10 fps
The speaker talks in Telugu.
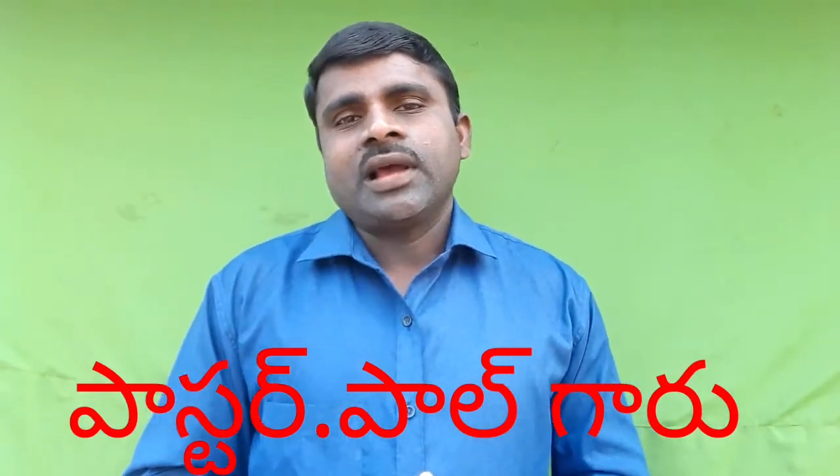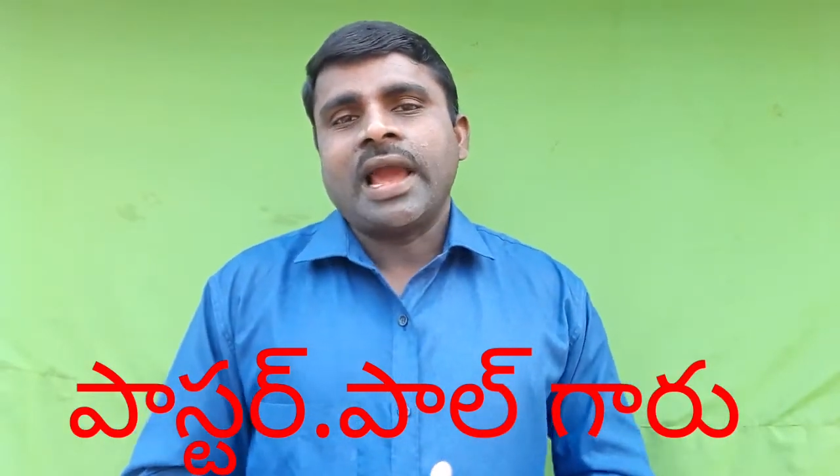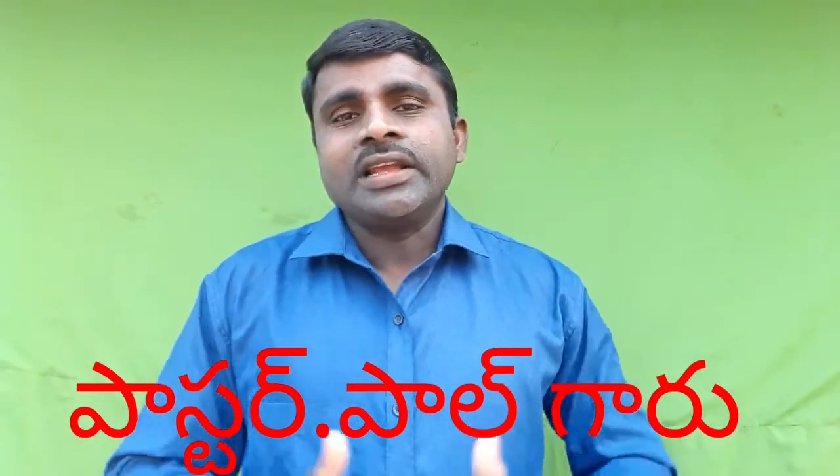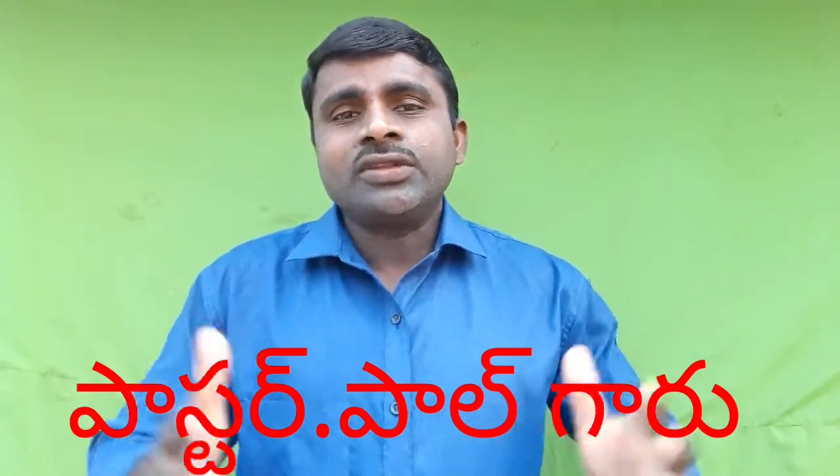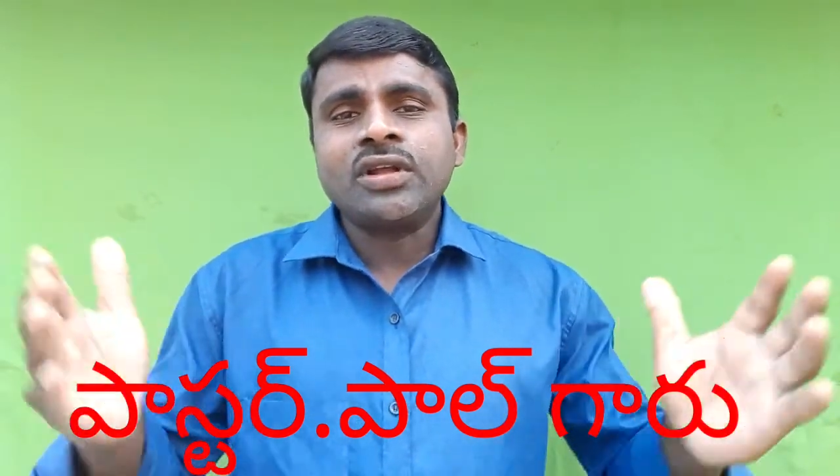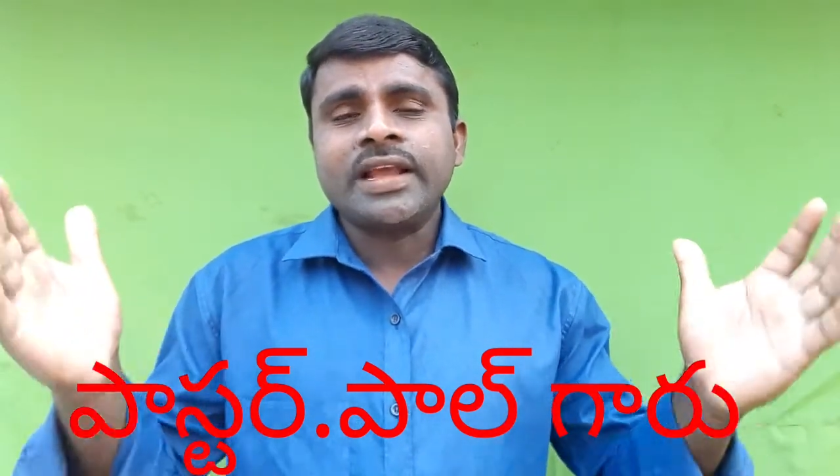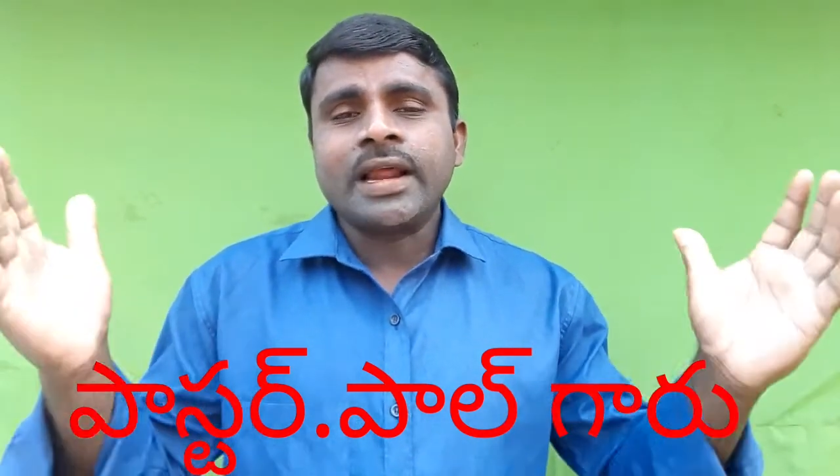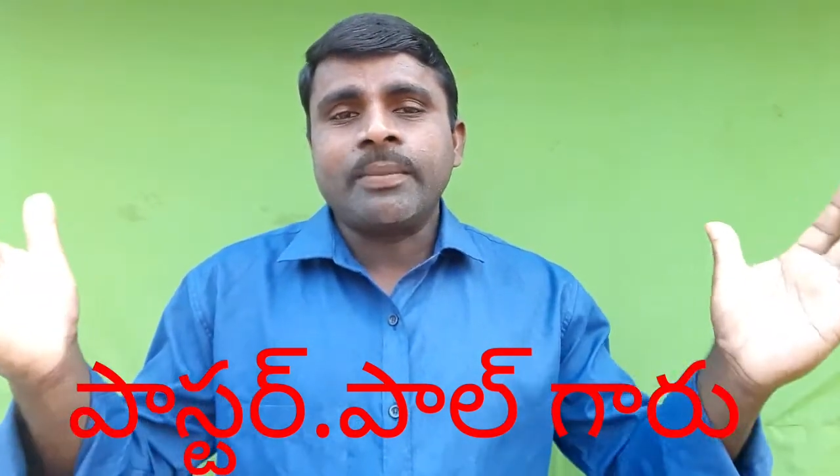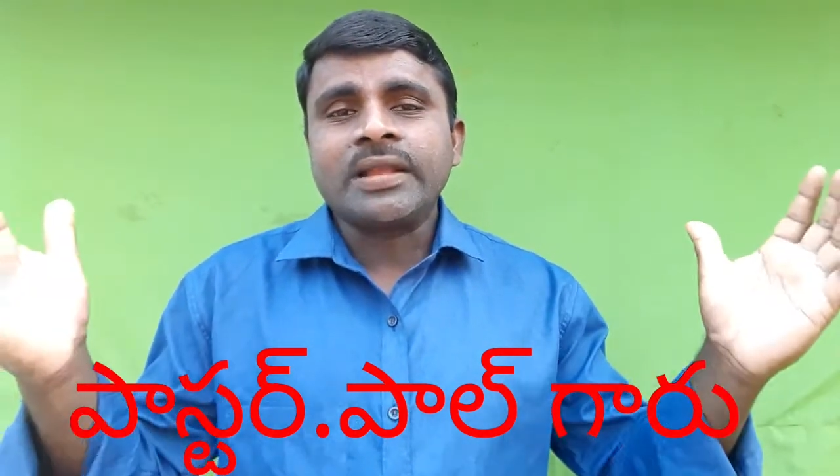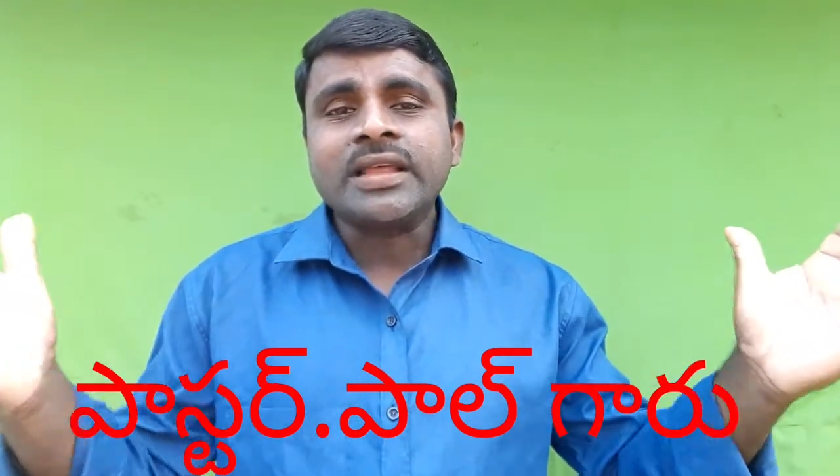ఆ ఐత్రో
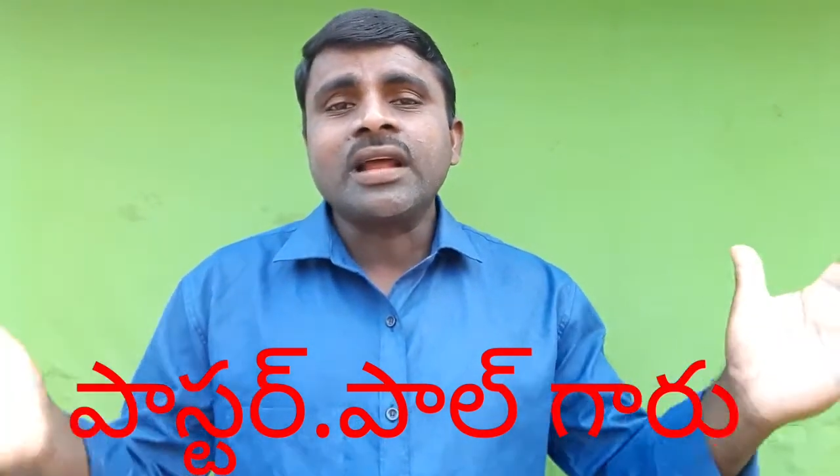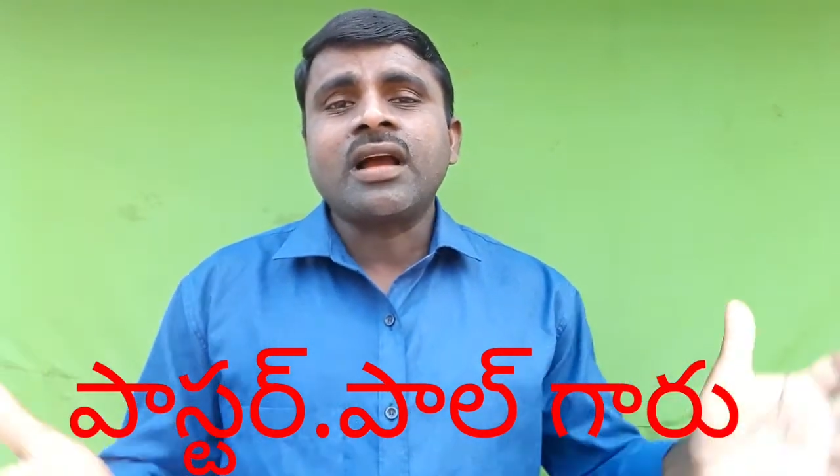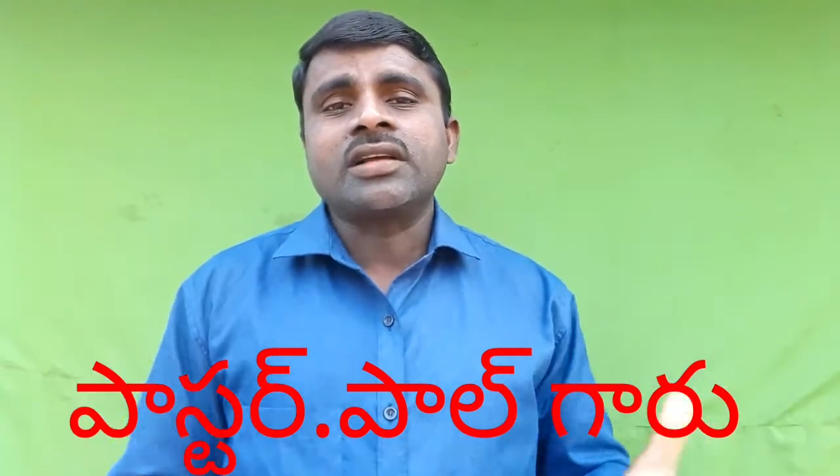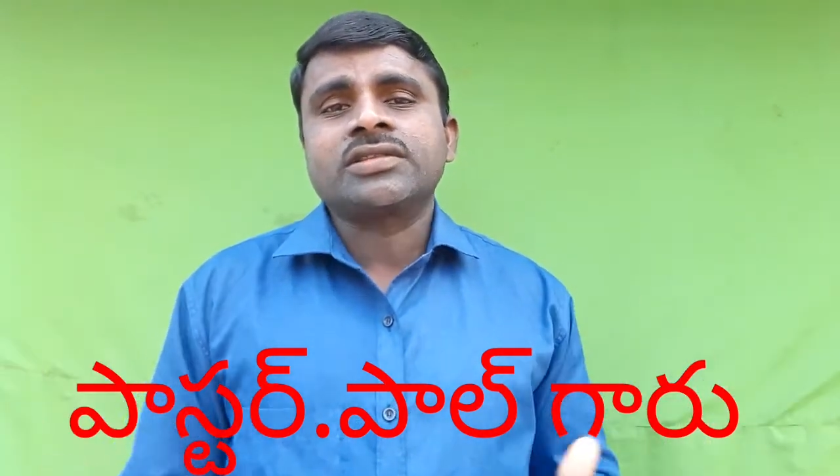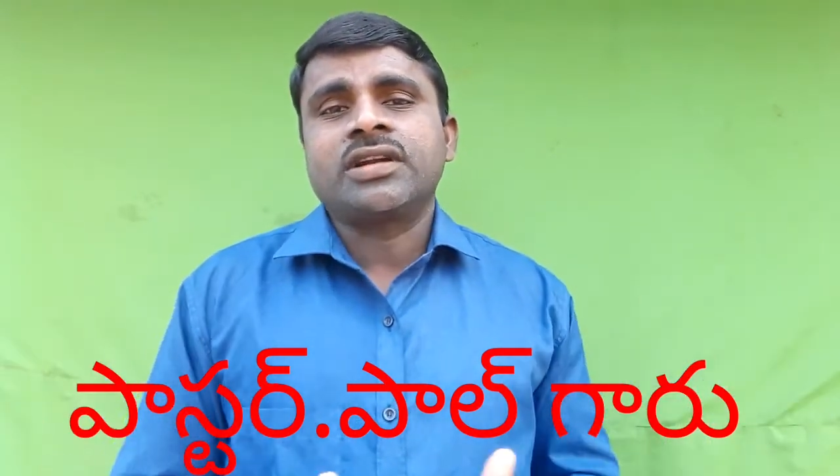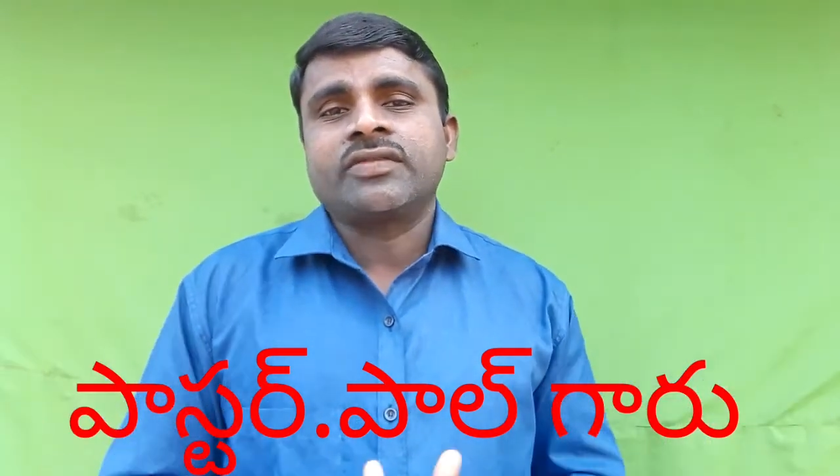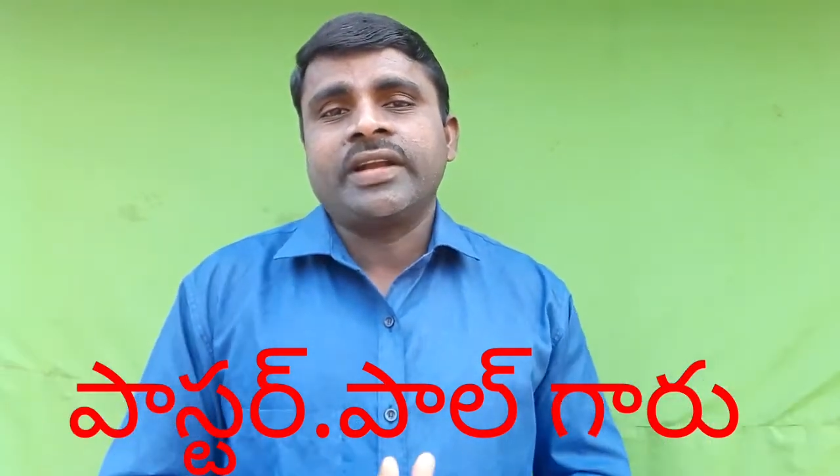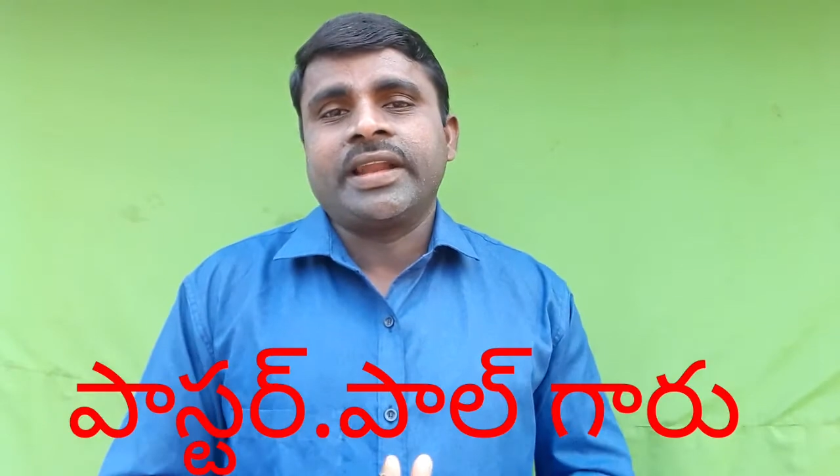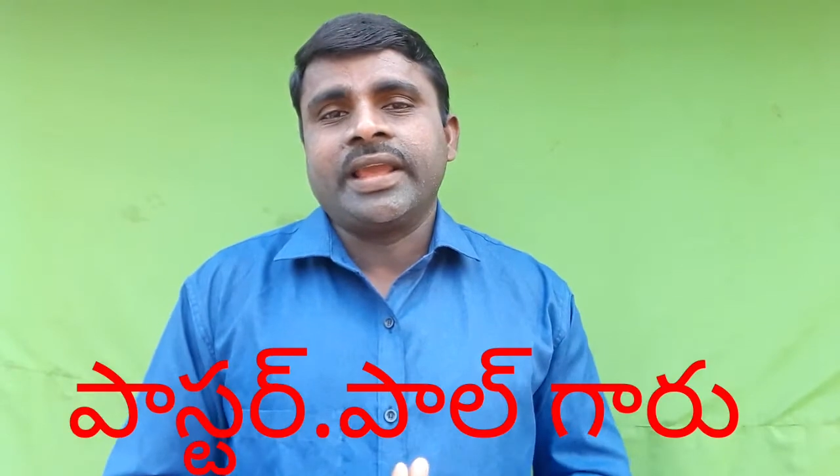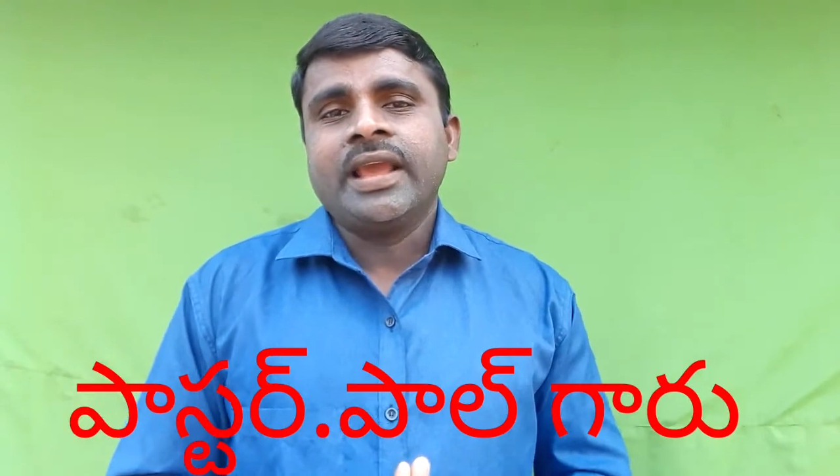దగ్గర మందలు
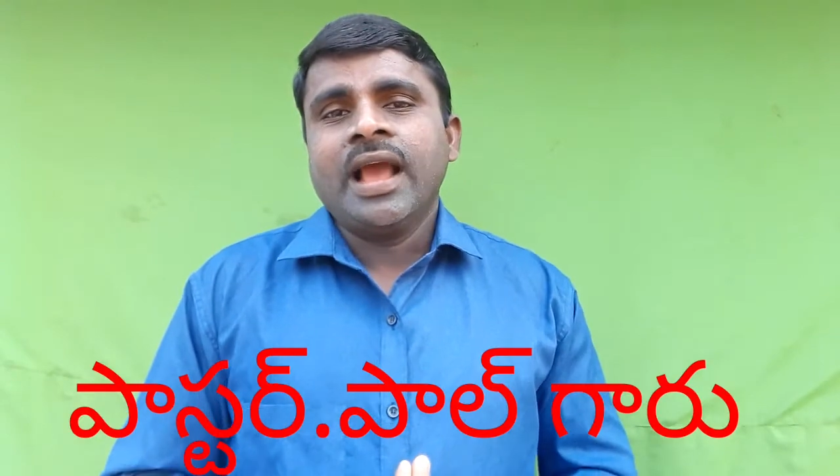కాసుకున్నటువంటి